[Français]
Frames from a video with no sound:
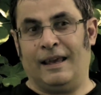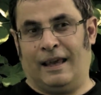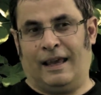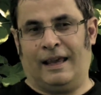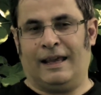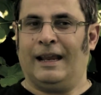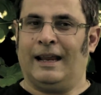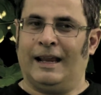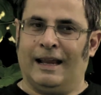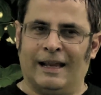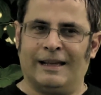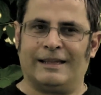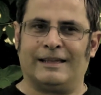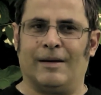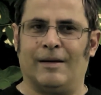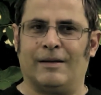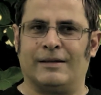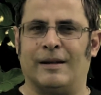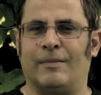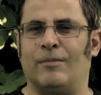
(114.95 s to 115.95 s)
Et, là,
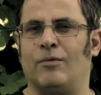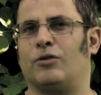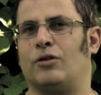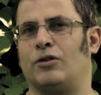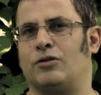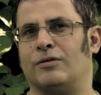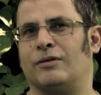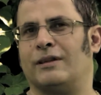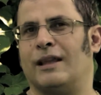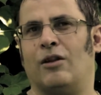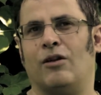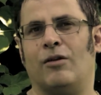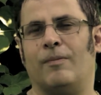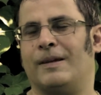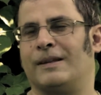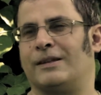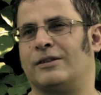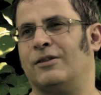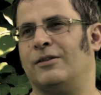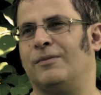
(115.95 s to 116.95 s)
ça, montre son talent
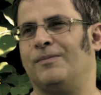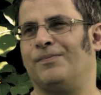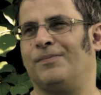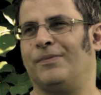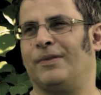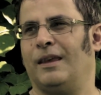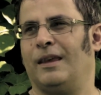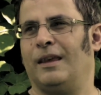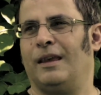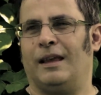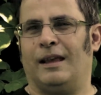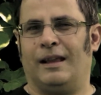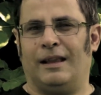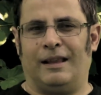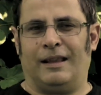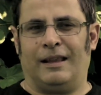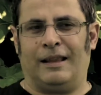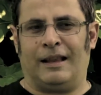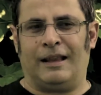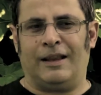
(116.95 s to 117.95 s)
parce que
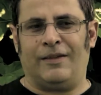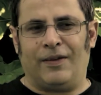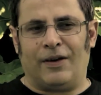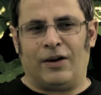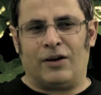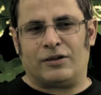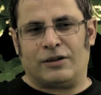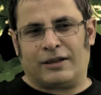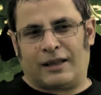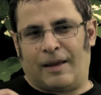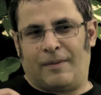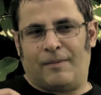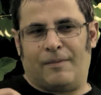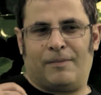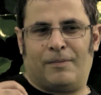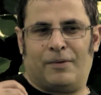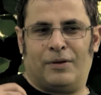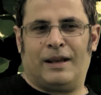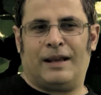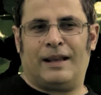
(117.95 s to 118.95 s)
la différence entre
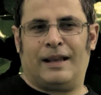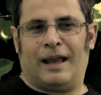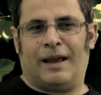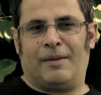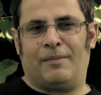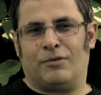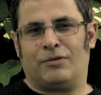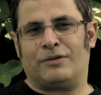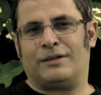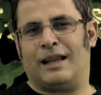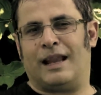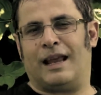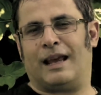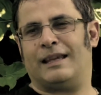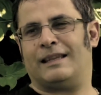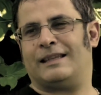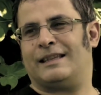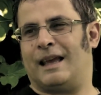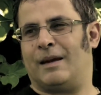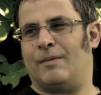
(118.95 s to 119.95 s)
un bon,
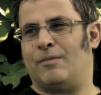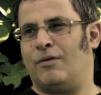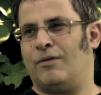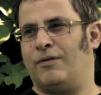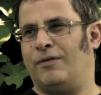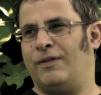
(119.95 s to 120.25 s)
scénariste et un mauvais,